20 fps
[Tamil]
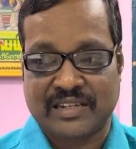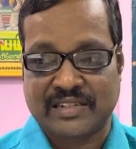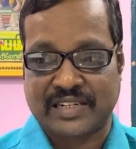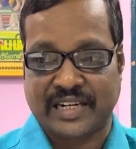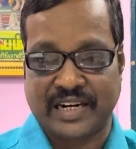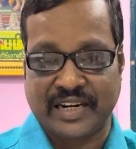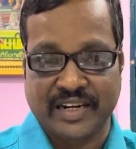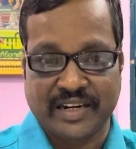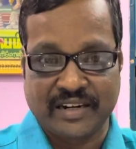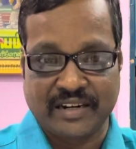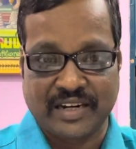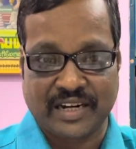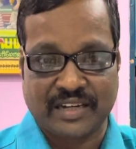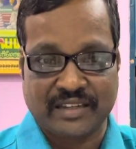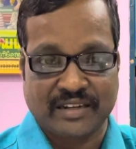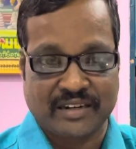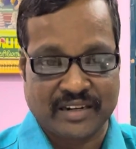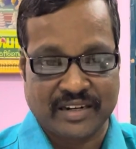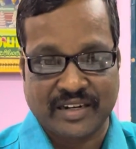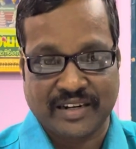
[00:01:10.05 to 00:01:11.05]
சனி இல்லாத
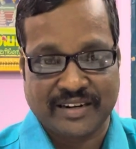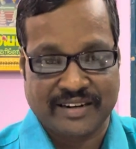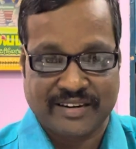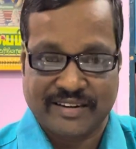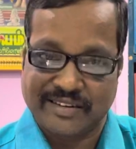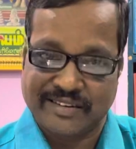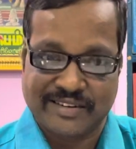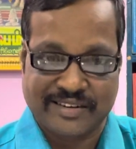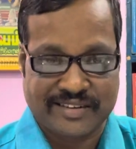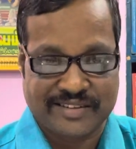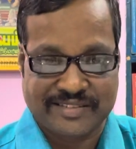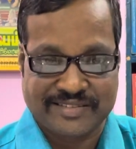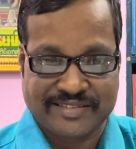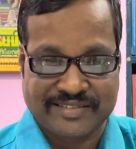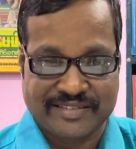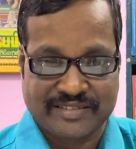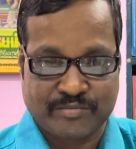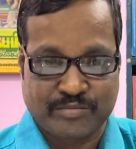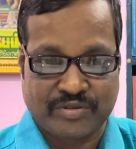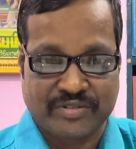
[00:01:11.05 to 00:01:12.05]
நிலைகள் இருக்கிறது
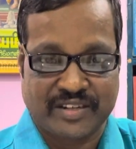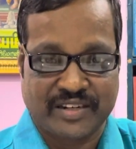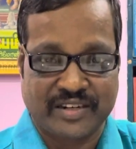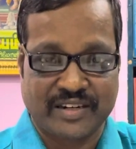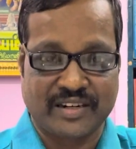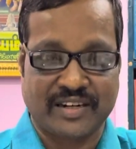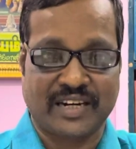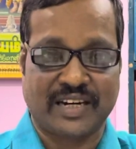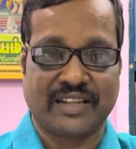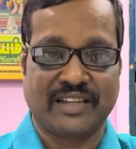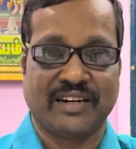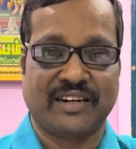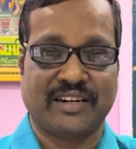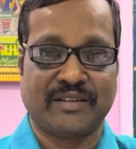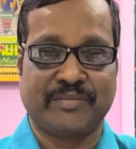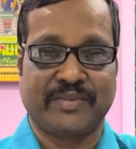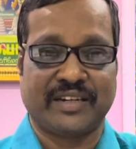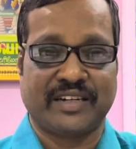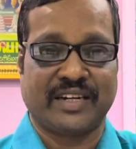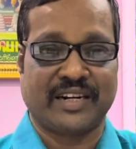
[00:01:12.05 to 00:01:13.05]
புதன் இல்லாத
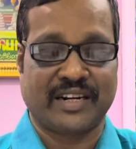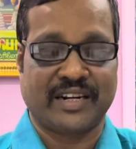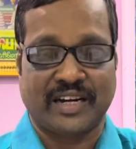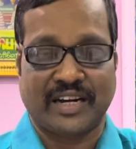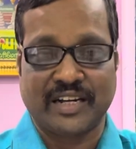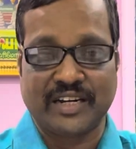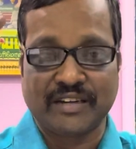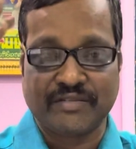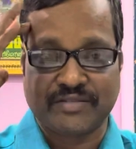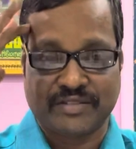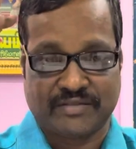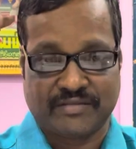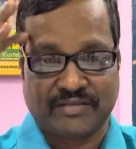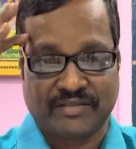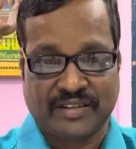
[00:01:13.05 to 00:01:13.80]
இடம் எங்கே கிடையாது அறிவு